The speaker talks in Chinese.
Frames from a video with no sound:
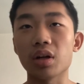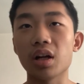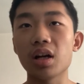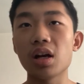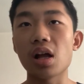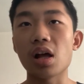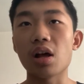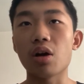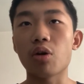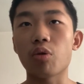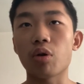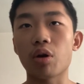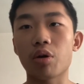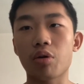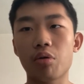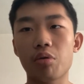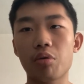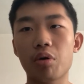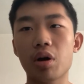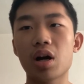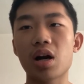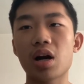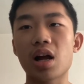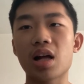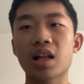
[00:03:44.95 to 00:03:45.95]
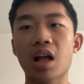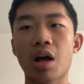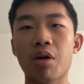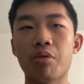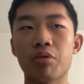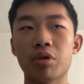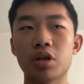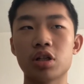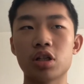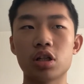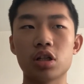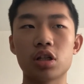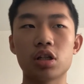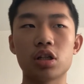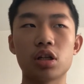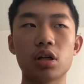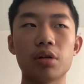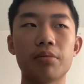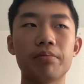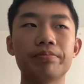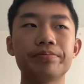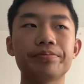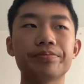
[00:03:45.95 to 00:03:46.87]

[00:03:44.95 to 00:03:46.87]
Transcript: 的人回过味儿来，他们会支持。